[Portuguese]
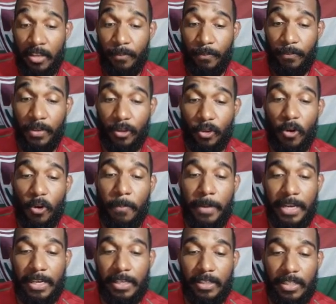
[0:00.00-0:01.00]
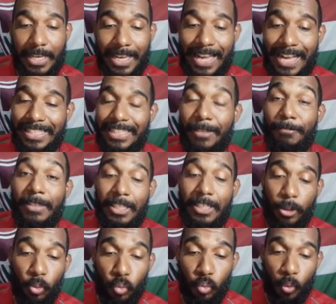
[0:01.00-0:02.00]
Vitor Mendes
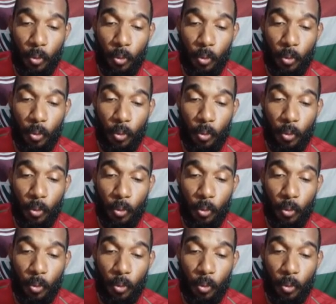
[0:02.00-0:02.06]
admitiu